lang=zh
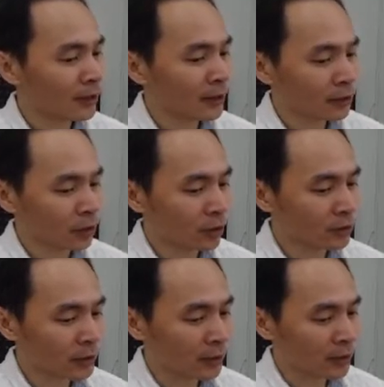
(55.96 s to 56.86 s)
用
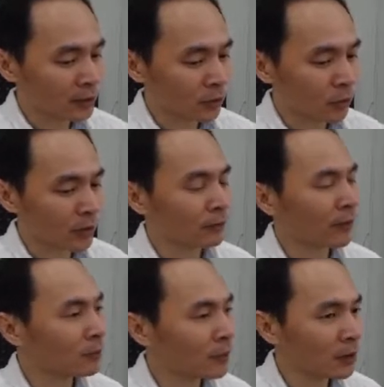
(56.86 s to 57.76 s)
这个是为了
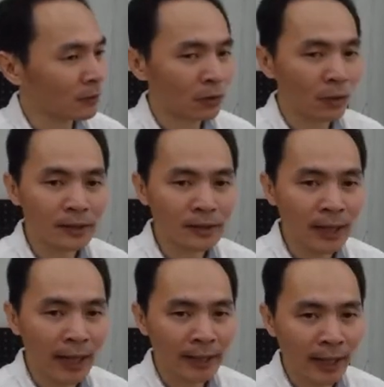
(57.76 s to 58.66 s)
方便我们观
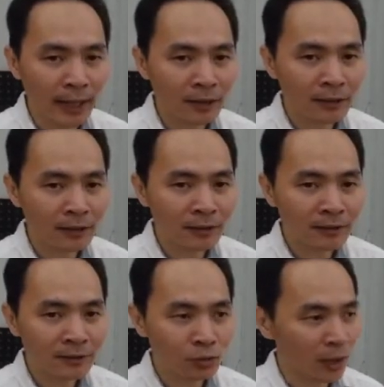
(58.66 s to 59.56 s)
察它。
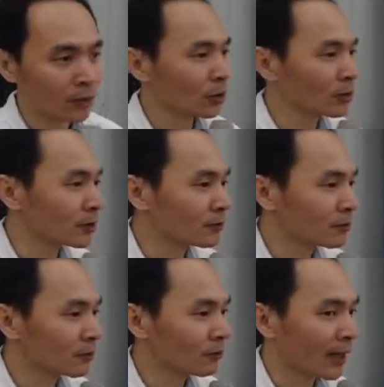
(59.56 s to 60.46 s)
转动的
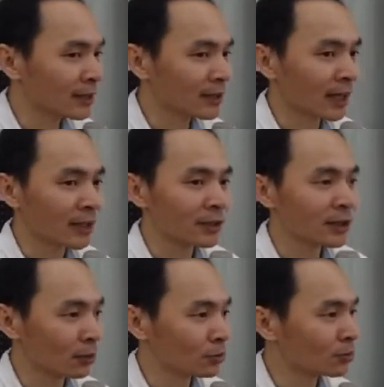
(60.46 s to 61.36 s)
方向跟
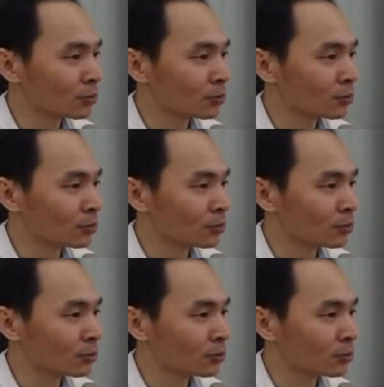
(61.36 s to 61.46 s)
角度，